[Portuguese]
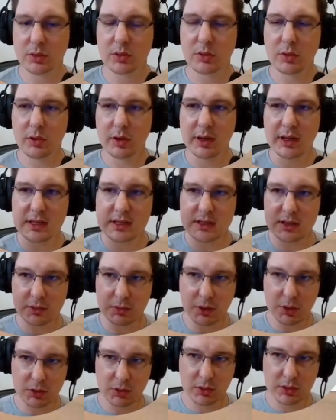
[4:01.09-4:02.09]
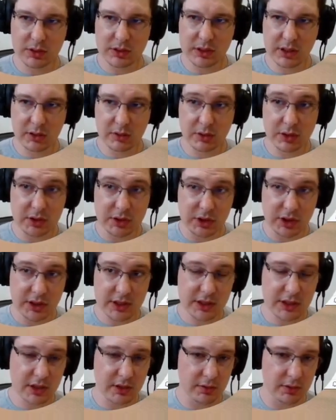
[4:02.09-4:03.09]
com relação à
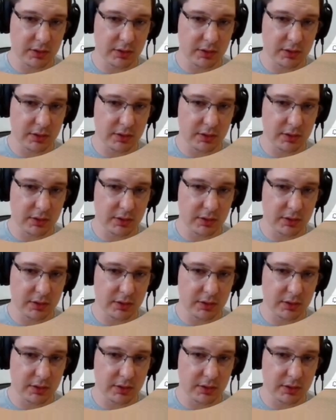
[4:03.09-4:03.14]
autenticação.